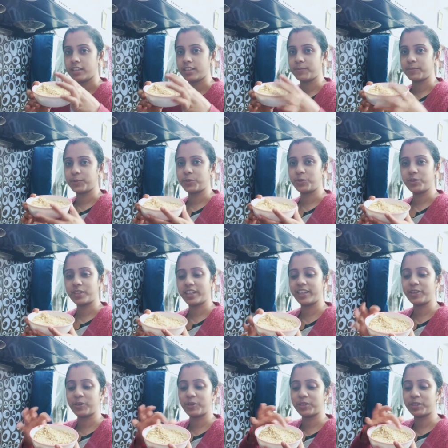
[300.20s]
গুড়ের
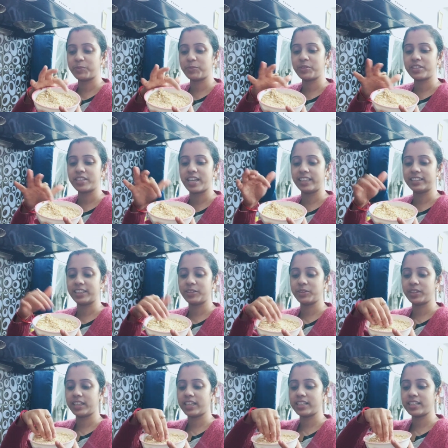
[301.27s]
রঙটা পুরো সাদা হয়ে
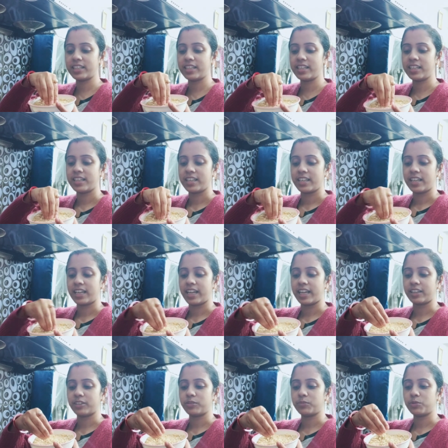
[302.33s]
গেছে
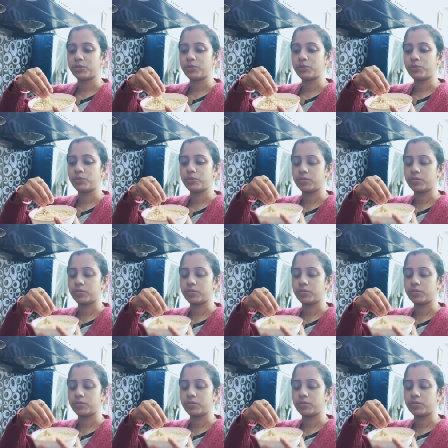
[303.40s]
একদম পুরো শুকনো